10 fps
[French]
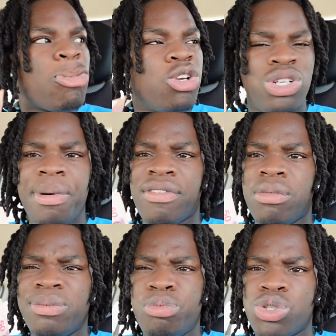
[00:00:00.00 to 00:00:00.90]
Je n'ai pas
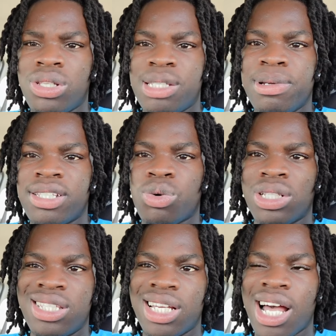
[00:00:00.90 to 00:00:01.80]
vraiment besoin d'expliquer c'est quoi
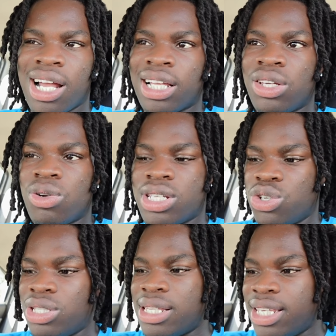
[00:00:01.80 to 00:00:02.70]
des tickets à gratter, non, c'est
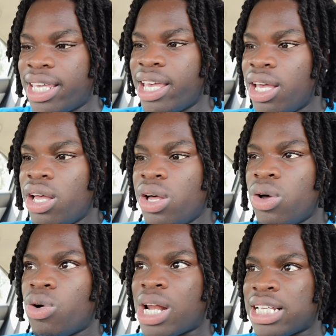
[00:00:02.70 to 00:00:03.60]
juste des tickets
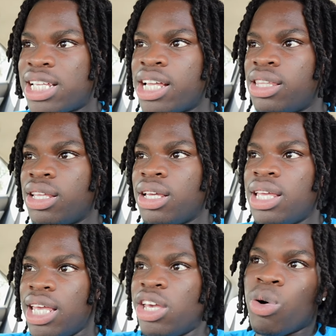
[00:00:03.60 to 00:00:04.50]
qu'on achète
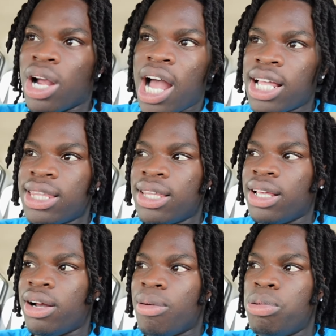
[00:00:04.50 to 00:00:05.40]
et on gratte
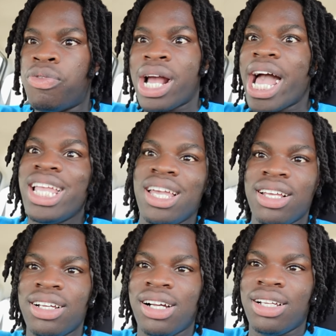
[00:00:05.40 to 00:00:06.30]
pour pouvoir gagner
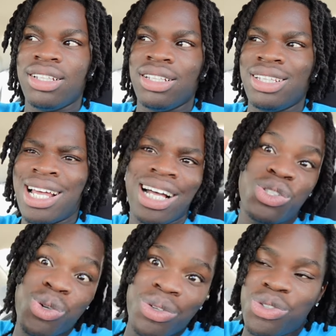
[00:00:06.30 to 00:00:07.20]
de la
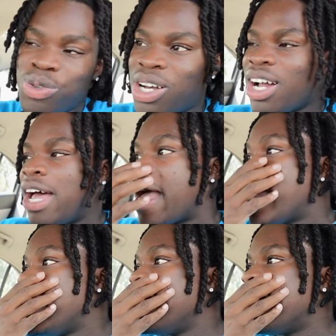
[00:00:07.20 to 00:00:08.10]
thune, tu vois.
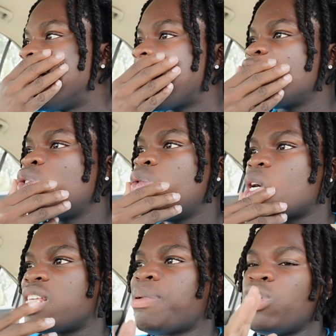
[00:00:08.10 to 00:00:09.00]
Et les gars, je ne vous
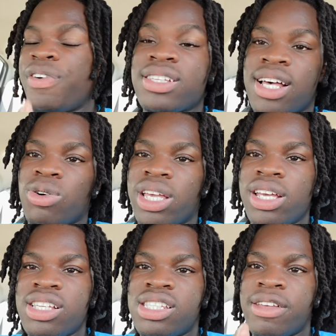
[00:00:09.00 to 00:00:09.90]
conseille pas de faire ça, ok
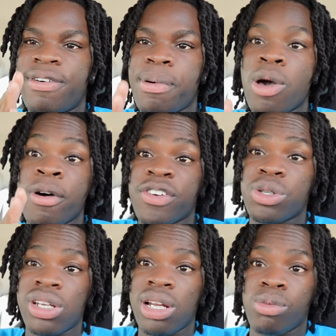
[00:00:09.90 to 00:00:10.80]
C'est fait par un
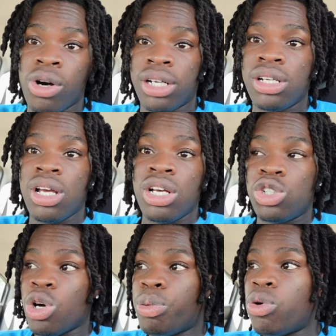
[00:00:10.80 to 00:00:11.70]
professionnel, moi, je
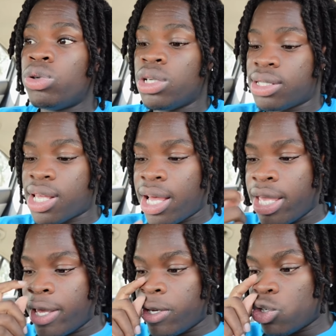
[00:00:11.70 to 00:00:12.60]
suis un pro dans ça
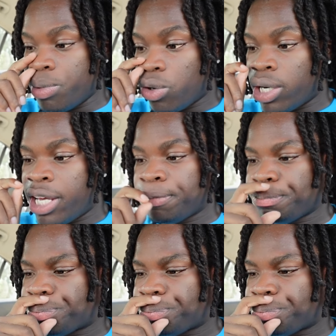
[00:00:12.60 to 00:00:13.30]
et je m'y connais.